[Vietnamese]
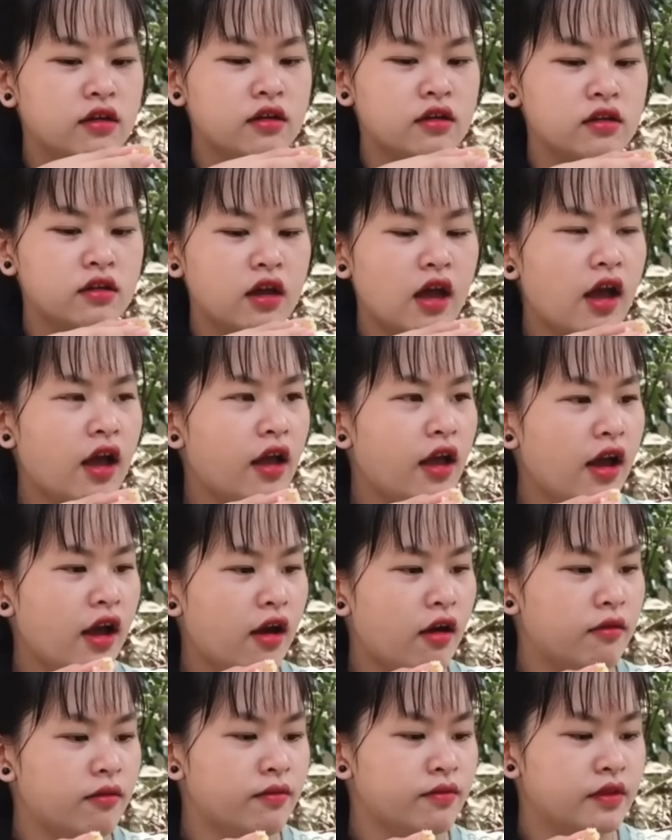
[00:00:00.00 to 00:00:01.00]
à, thấy
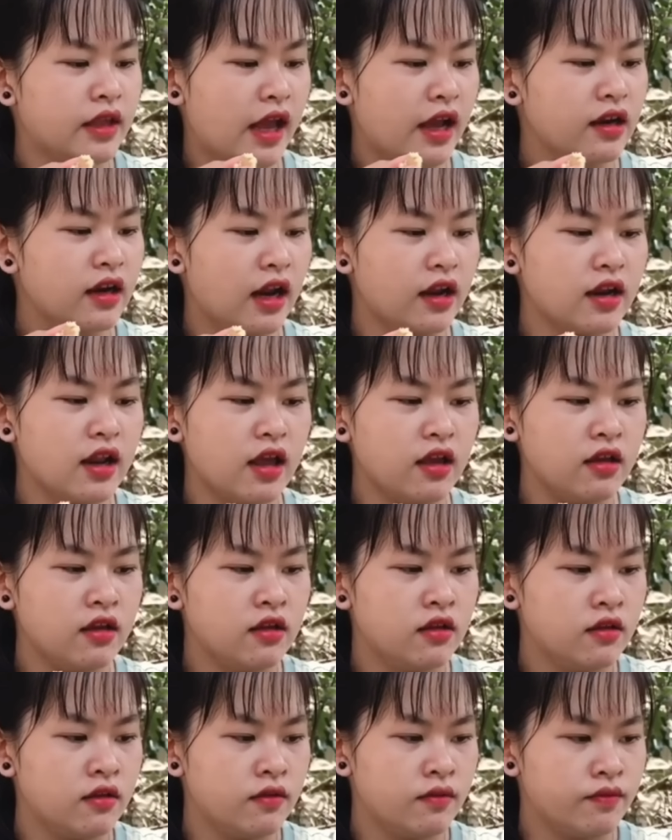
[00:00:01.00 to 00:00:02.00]
không nè ăn thịt đi
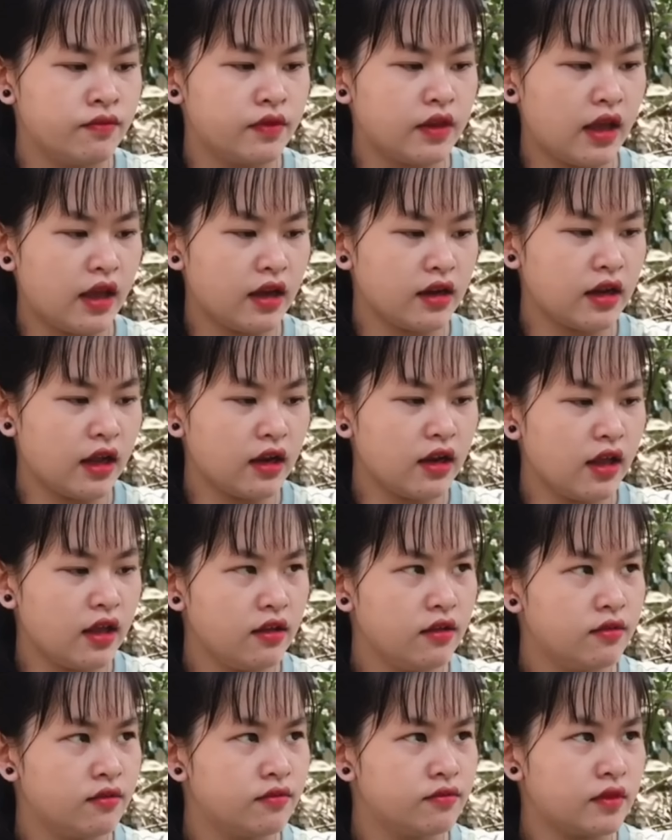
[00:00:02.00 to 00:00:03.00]
nè ăn thịt đi
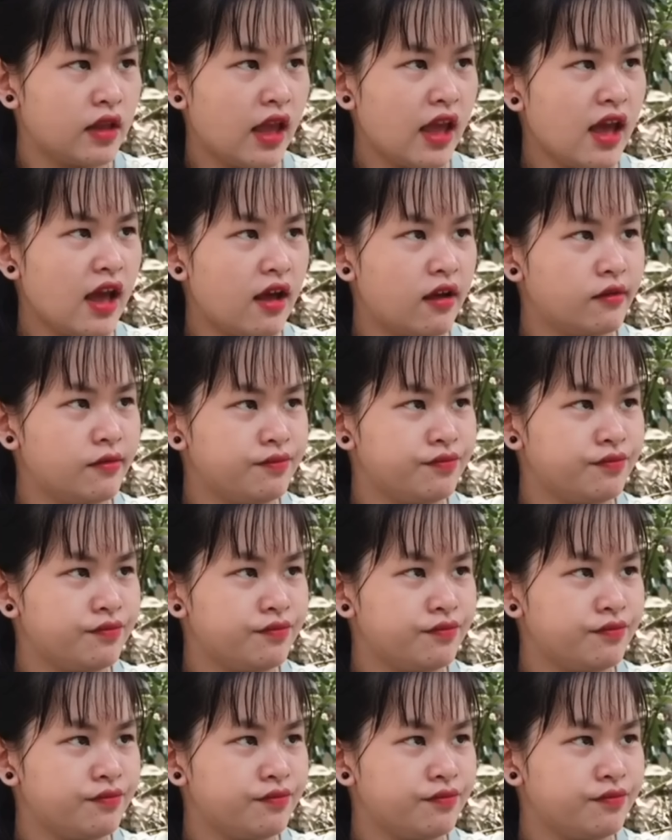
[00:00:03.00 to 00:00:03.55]
nè